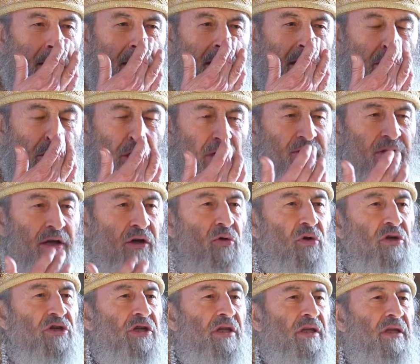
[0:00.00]
И человек
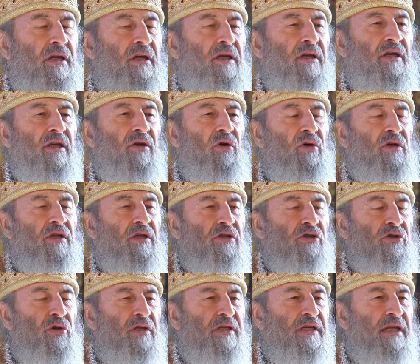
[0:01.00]
хочет, э, и он
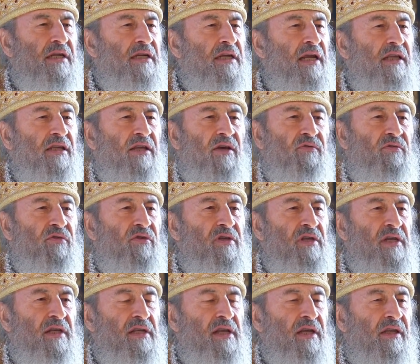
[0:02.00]
создан для,
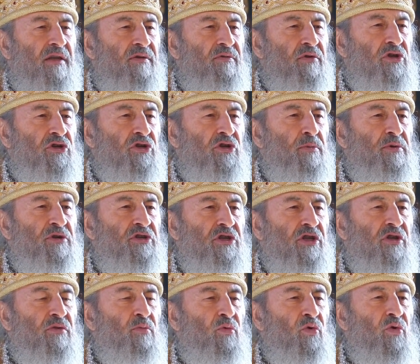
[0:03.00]
не для того, чтобы
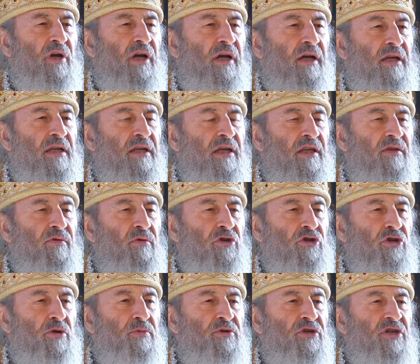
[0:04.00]
жить в муках, а для того,
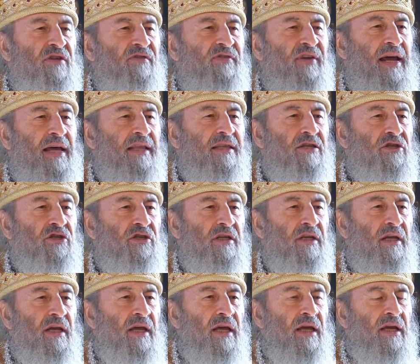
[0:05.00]
чтобы жить в
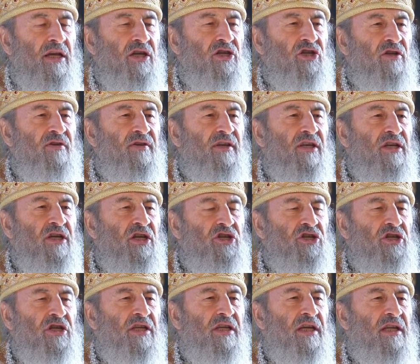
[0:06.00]
радости. И человек
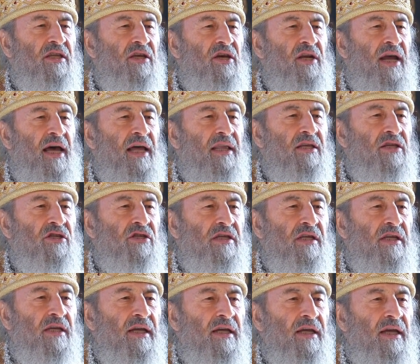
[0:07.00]
ищет этой
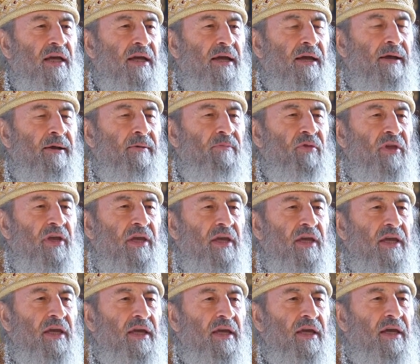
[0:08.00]
радости.
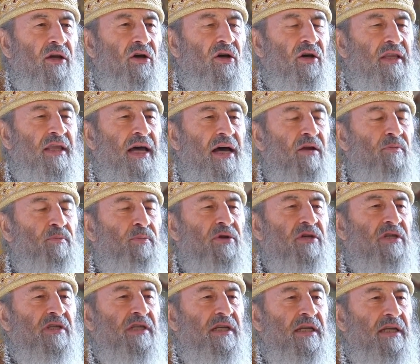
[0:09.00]
И когда он
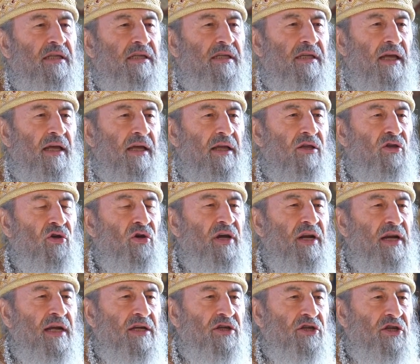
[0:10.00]
постится, то
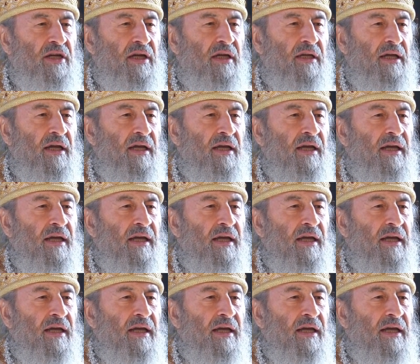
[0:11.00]
грешник